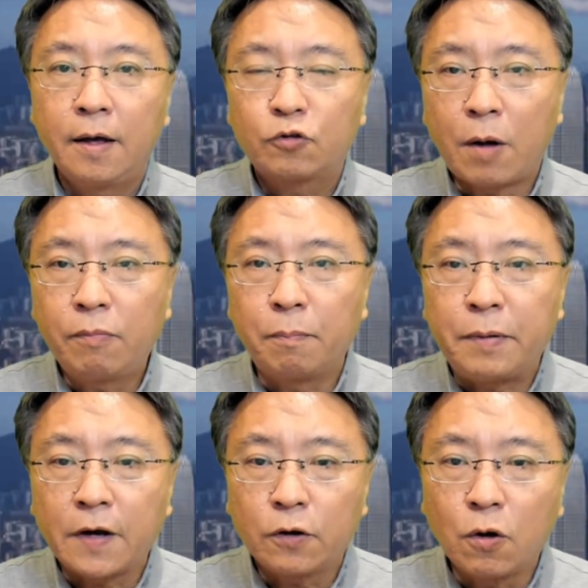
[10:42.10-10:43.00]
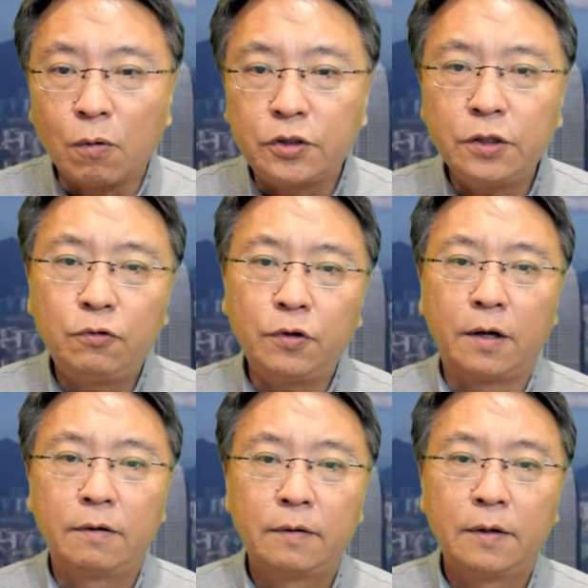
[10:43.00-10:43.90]
川普比较有兴趣
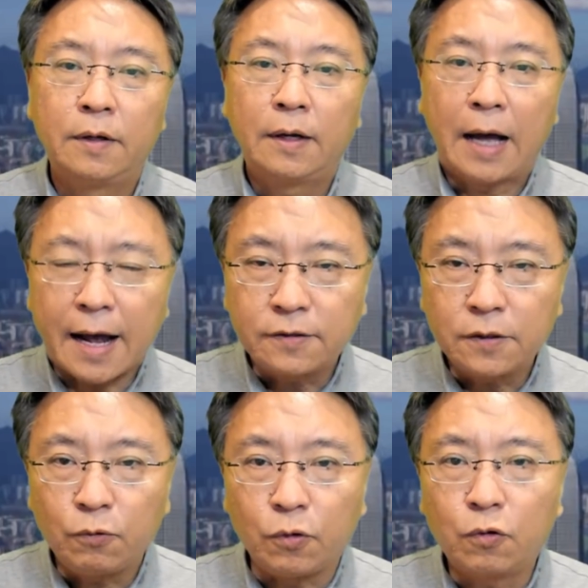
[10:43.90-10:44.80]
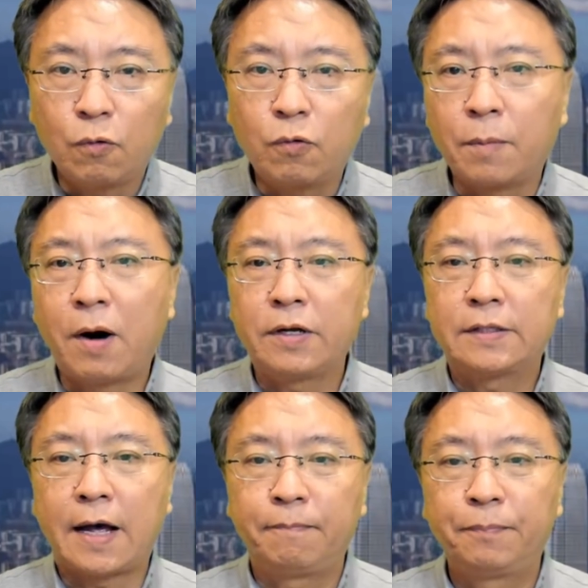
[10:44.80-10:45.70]
的还是与中国的贸易
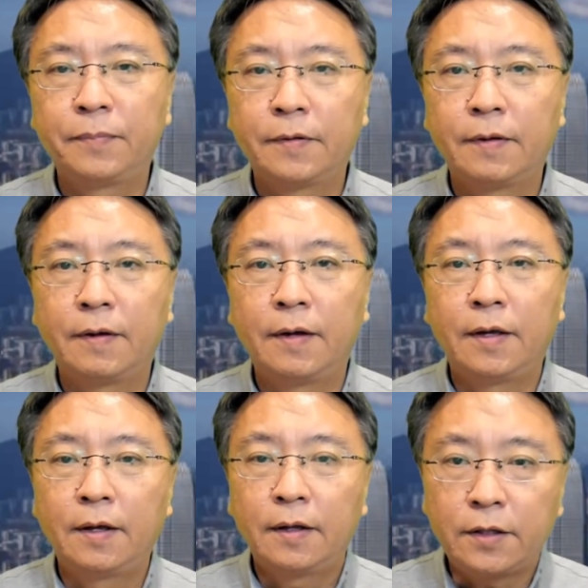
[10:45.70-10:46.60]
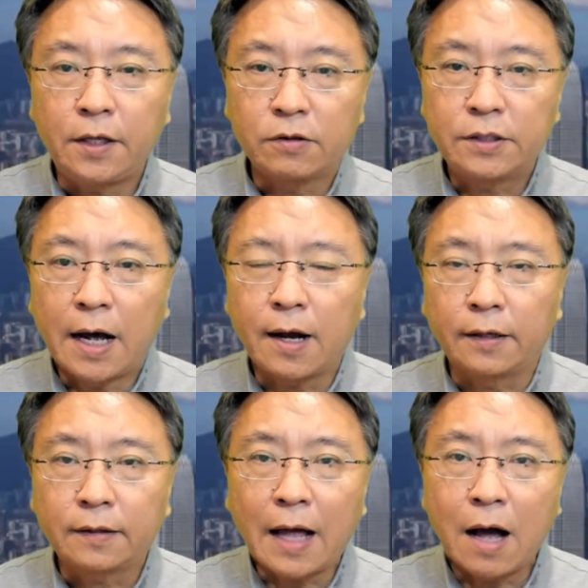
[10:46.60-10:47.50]
战。提到香港
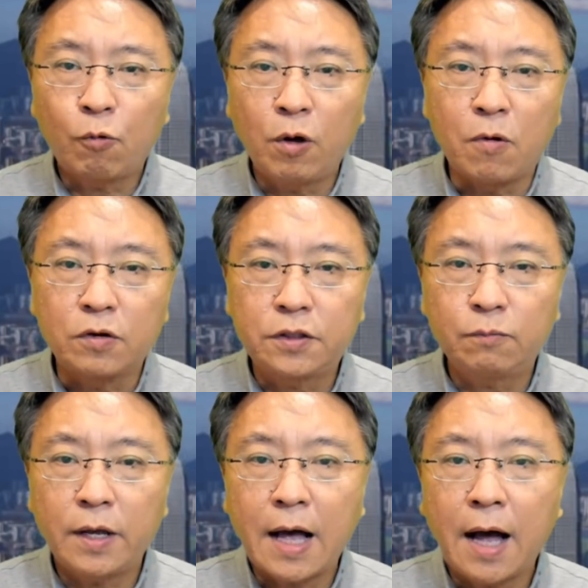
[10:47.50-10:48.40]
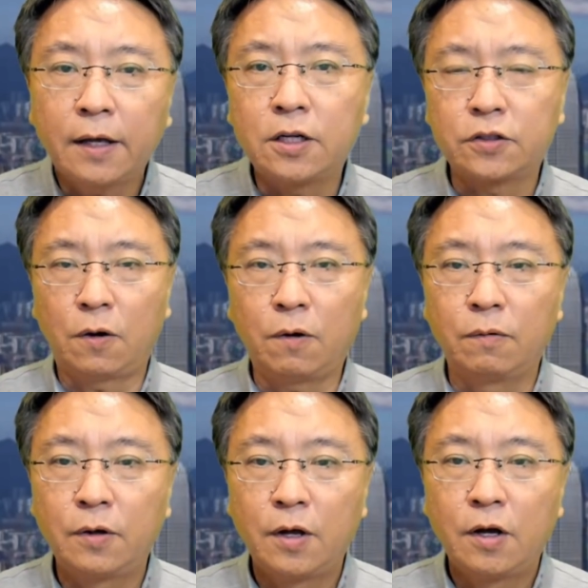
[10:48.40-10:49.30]
的大规模示威抗议的时
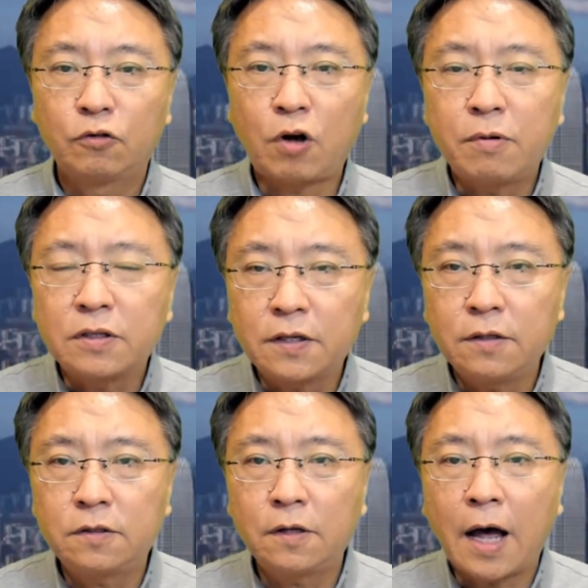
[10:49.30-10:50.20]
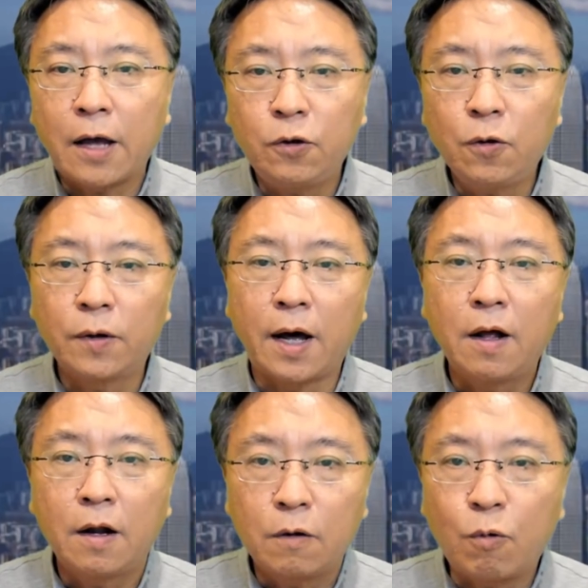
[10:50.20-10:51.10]
候。川普甚至还用
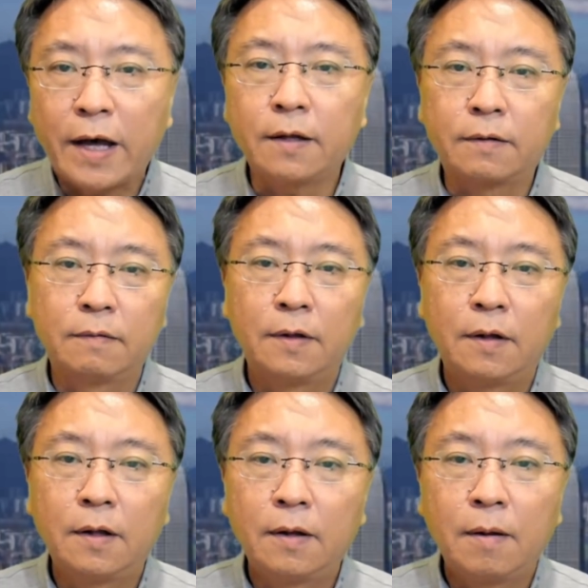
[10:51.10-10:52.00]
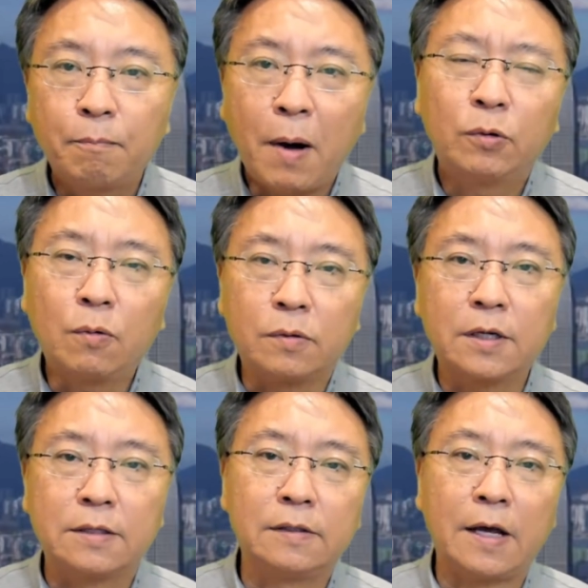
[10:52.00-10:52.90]
了 “riot” 暴动
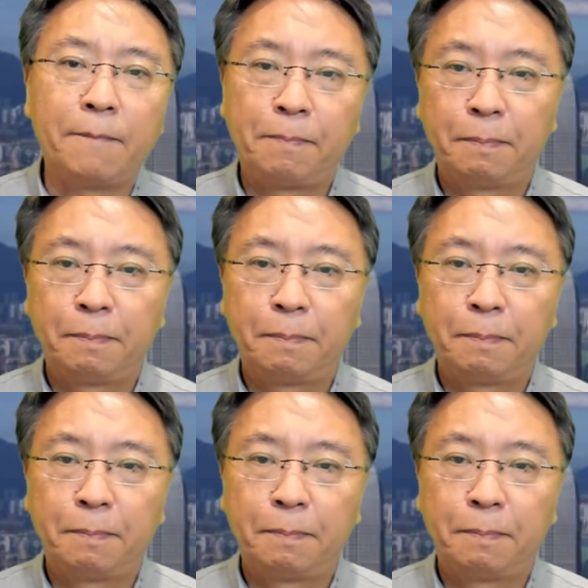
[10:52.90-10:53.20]
这个字眼。